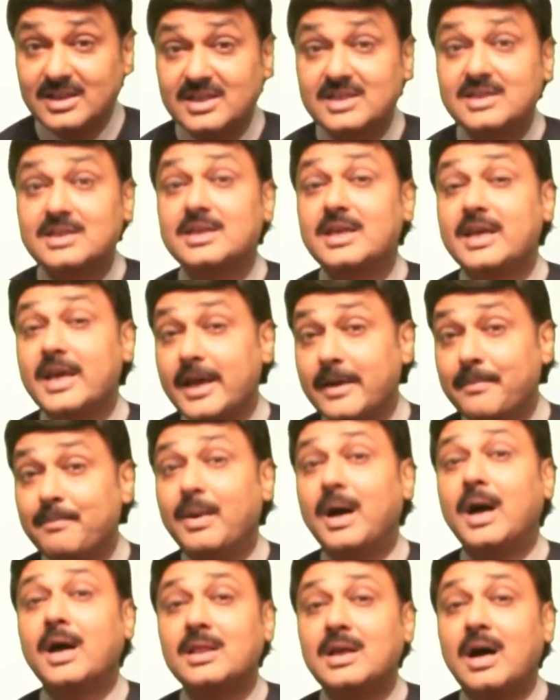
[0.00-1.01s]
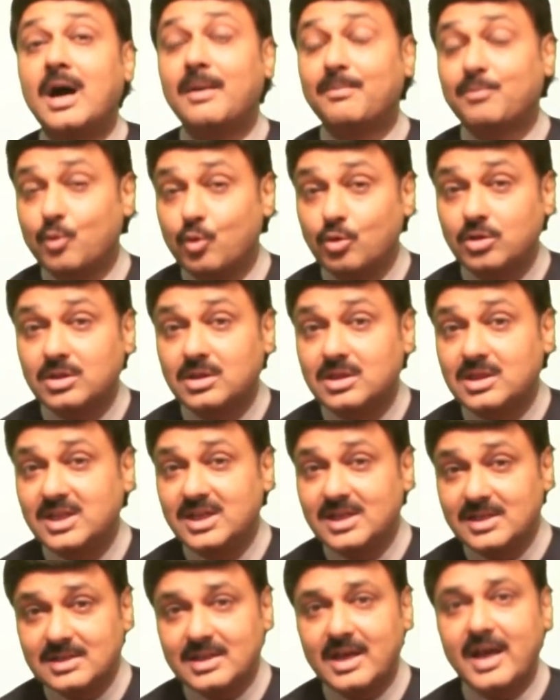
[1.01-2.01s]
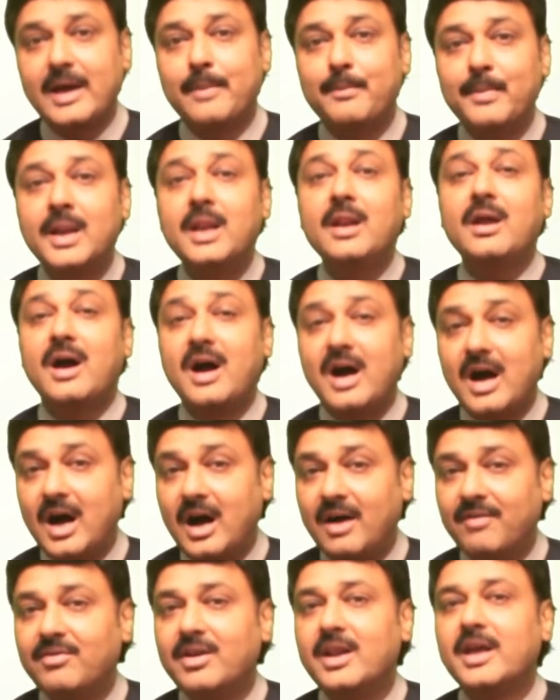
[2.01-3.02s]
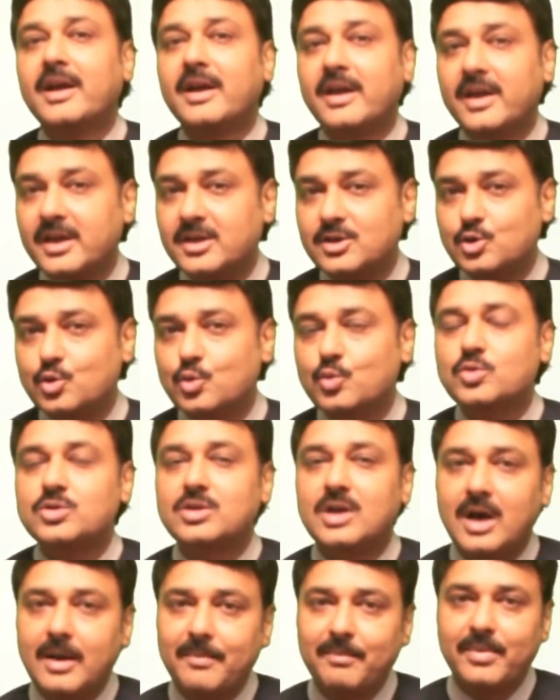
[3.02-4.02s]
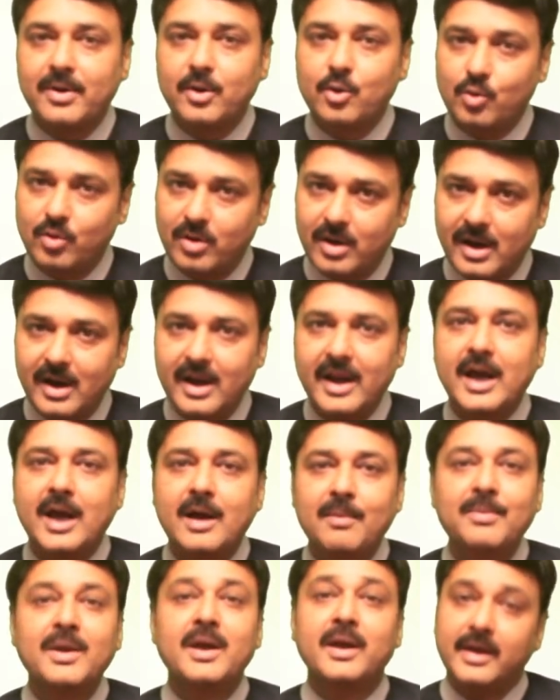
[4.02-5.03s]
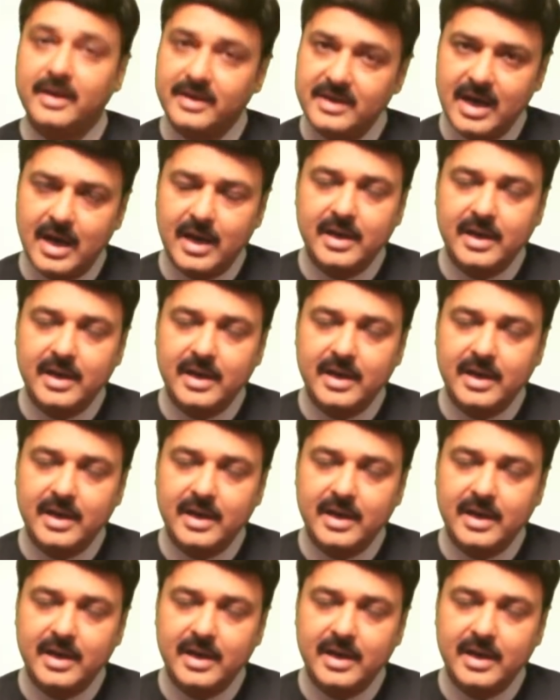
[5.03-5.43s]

इसके बाद आपको 30 एम आंवले के जूस का प्रयोग कर लें आप या